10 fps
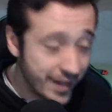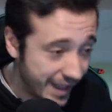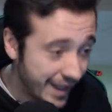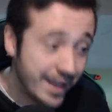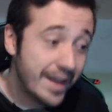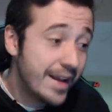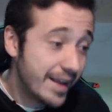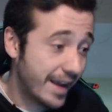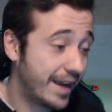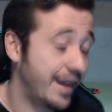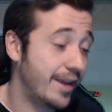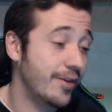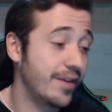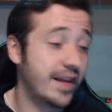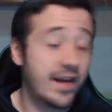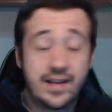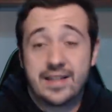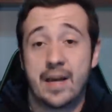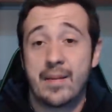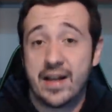¿Qué, queréis que os diga?
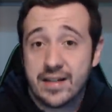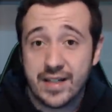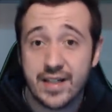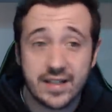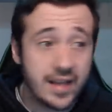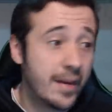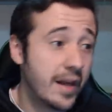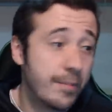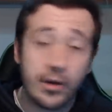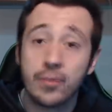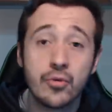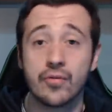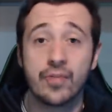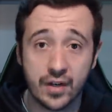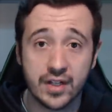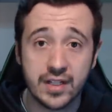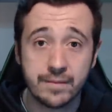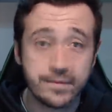¿Está mal? Sí, está mal, pero el mundo funciona así.